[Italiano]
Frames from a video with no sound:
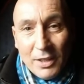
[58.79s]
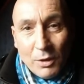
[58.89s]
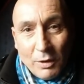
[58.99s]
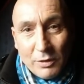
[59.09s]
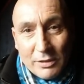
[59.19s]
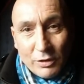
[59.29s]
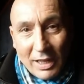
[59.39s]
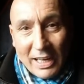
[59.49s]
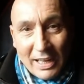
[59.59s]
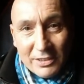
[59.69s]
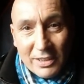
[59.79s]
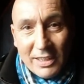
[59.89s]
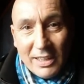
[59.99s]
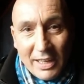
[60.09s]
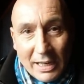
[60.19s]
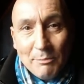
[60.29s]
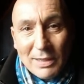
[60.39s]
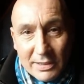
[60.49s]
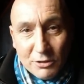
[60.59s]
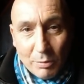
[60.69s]
quando esco dal carcere e che
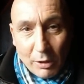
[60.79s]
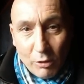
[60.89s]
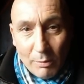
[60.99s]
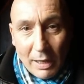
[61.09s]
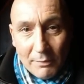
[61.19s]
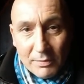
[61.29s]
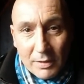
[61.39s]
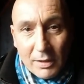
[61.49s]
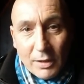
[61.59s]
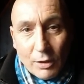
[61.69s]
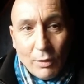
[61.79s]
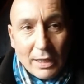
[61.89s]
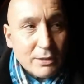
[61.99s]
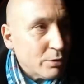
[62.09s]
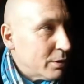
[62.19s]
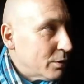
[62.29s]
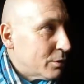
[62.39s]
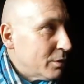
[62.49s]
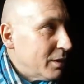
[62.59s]
passeggio per Roma con la canzone sotto di